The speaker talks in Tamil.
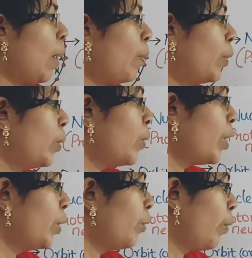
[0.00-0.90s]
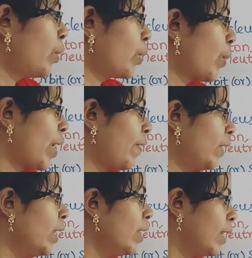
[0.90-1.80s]
அப்போது டூ இன்ட்டு ஃபோர் ஸ்கொயர்
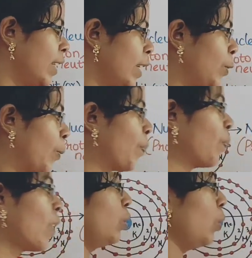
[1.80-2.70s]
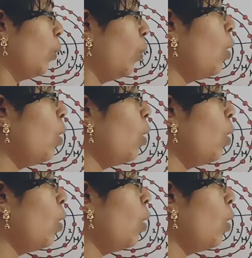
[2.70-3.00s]
வந்து தேர்ட்டி டூ ஸோ